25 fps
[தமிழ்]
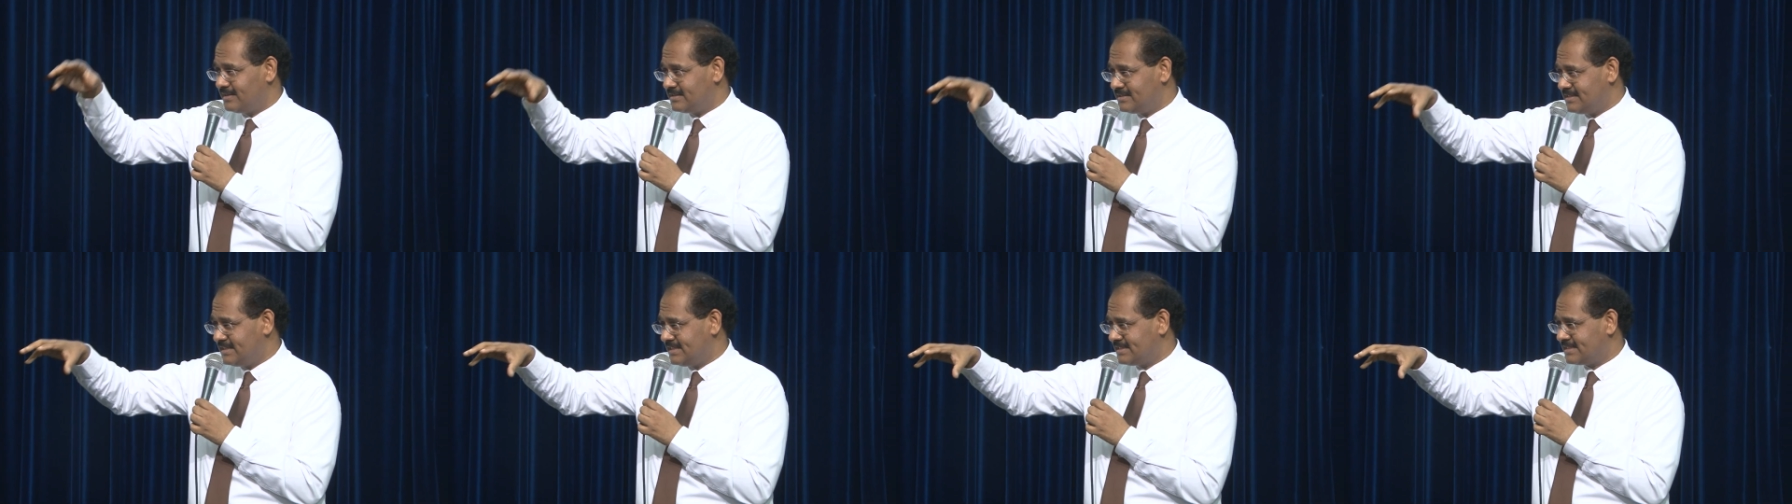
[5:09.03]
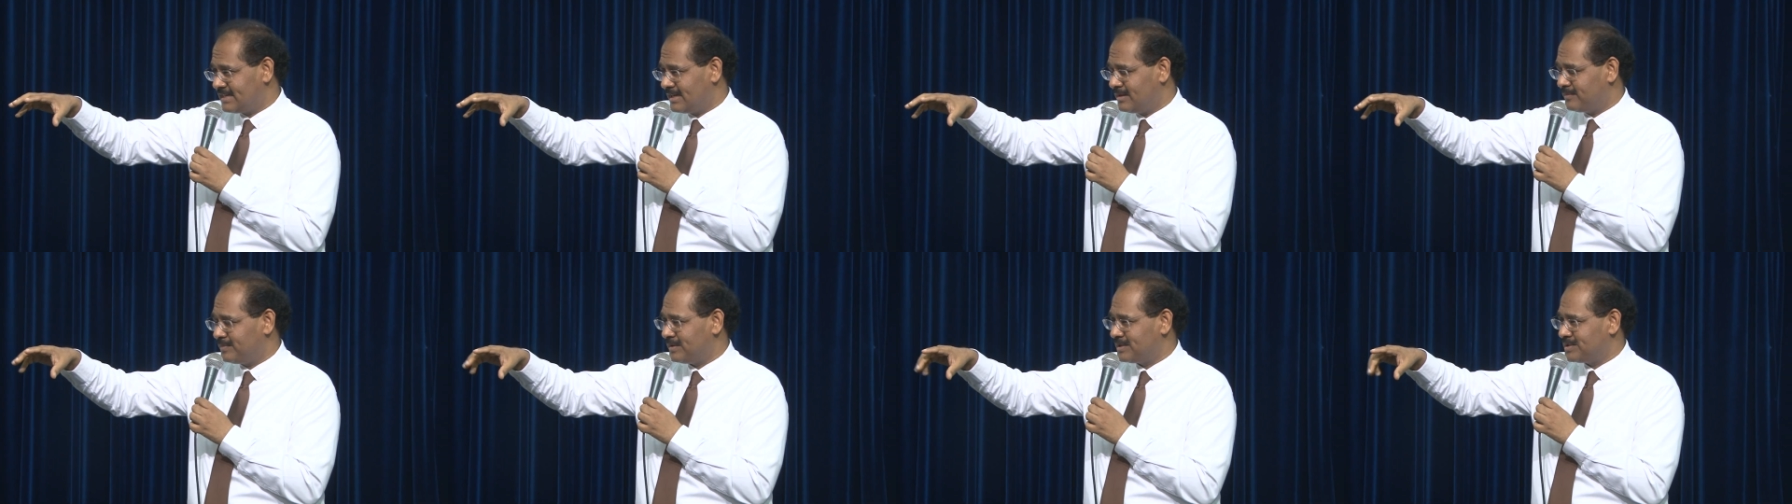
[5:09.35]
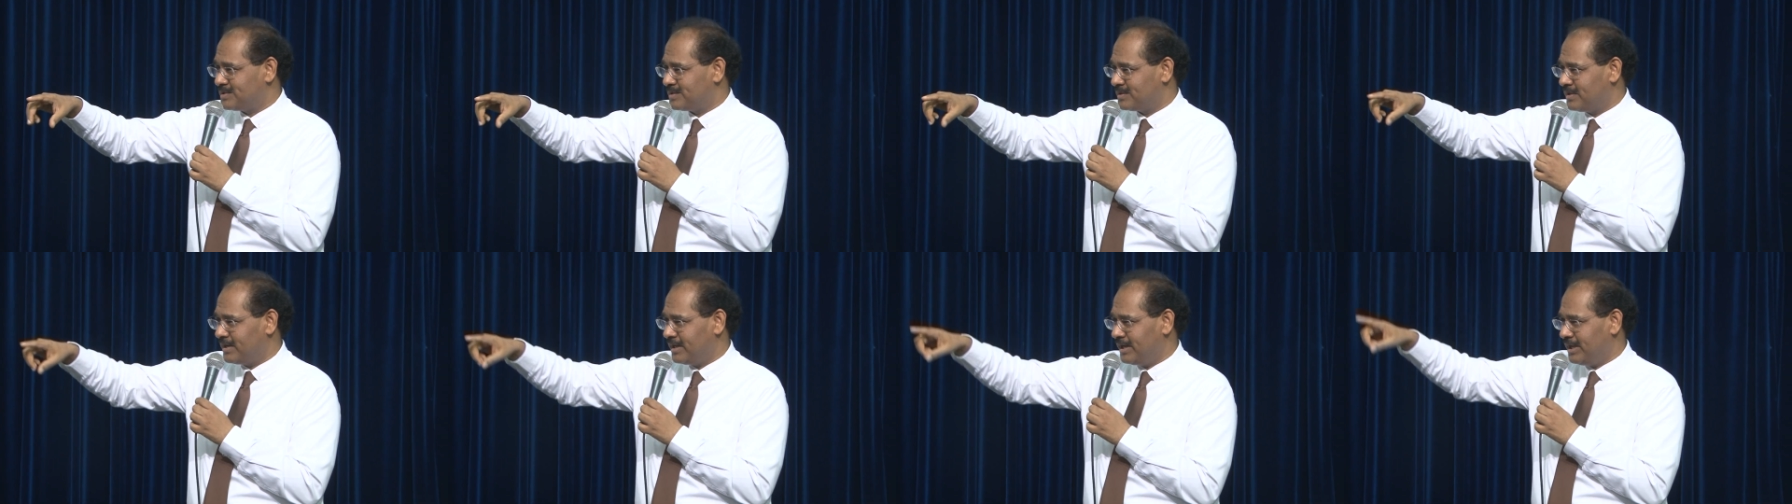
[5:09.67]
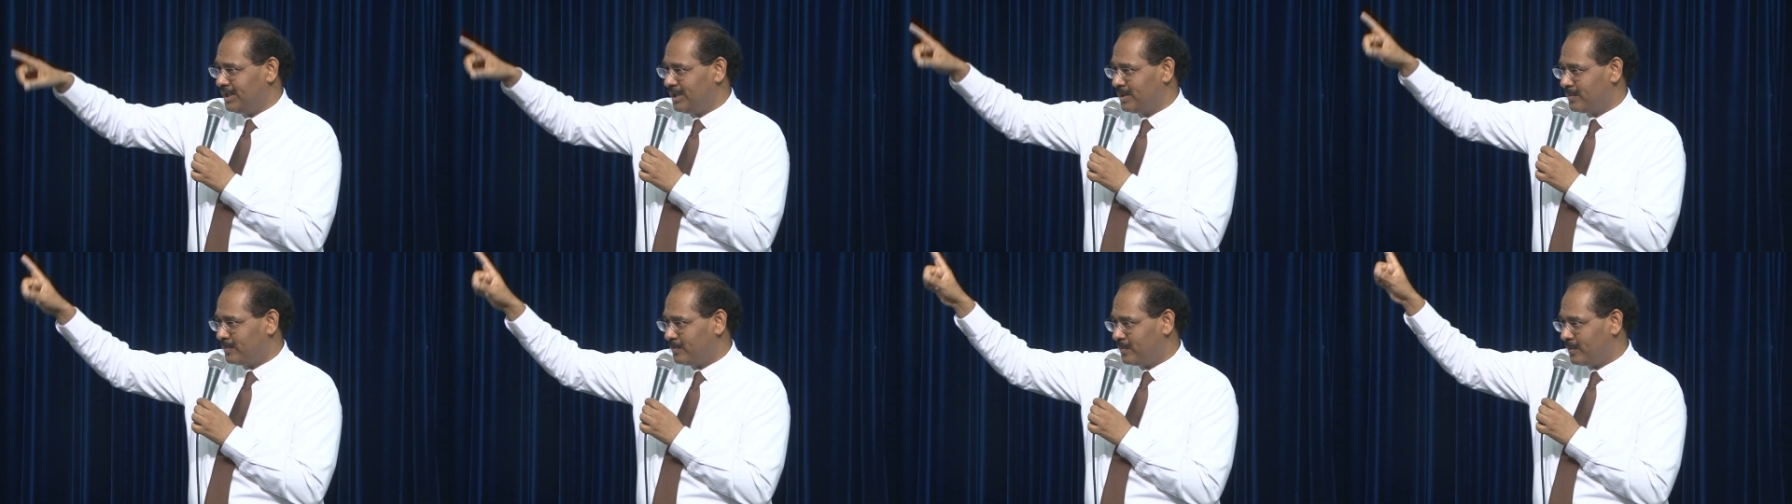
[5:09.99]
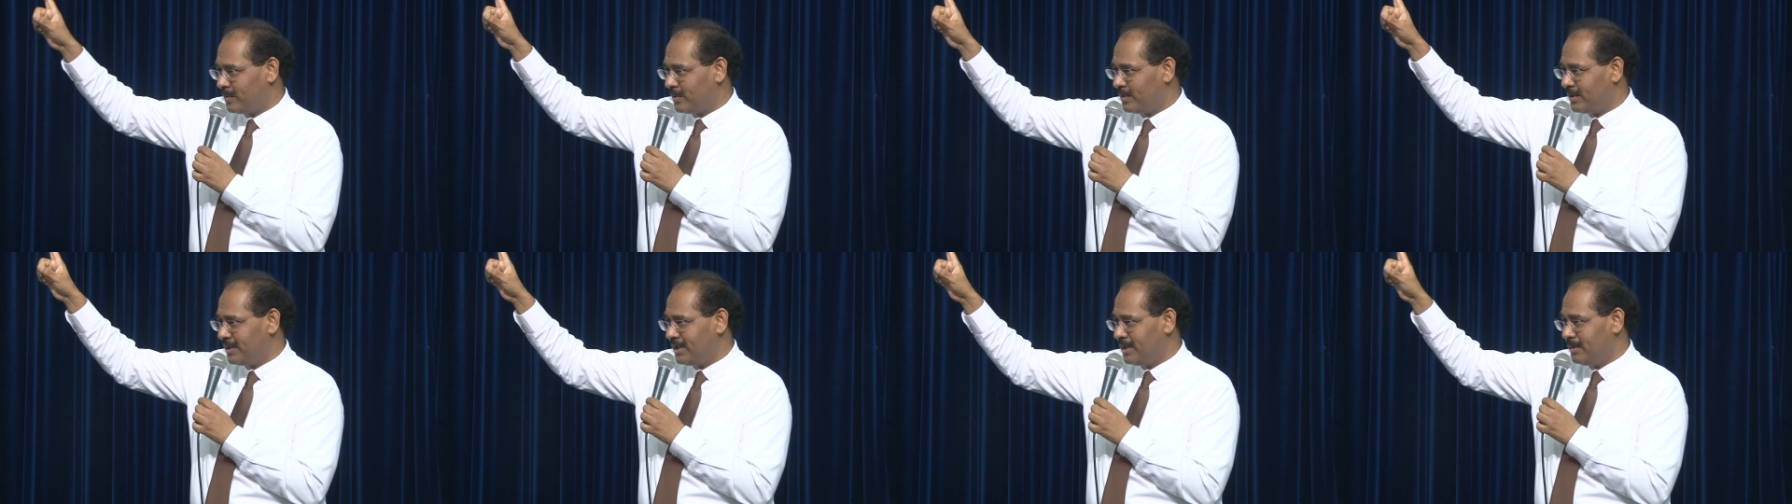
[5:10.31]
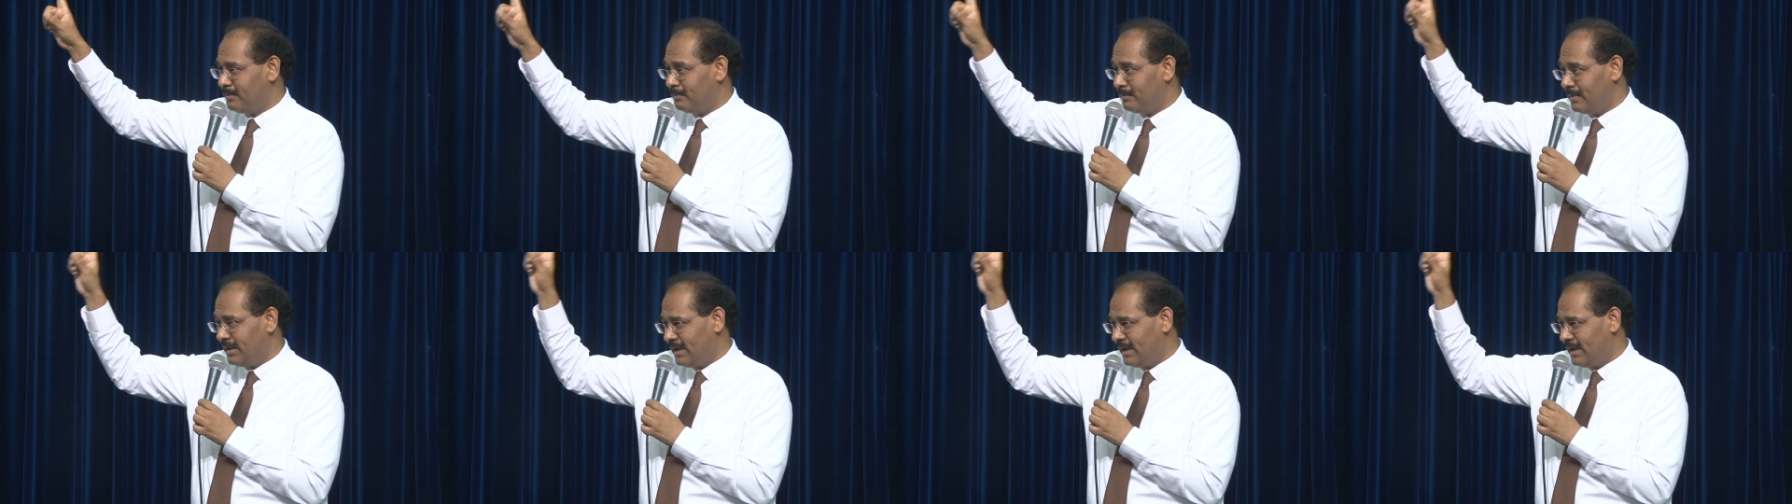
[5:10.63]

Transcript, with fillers: சீசனில் பார்த்து சொன்னால் நீங்கள் போய்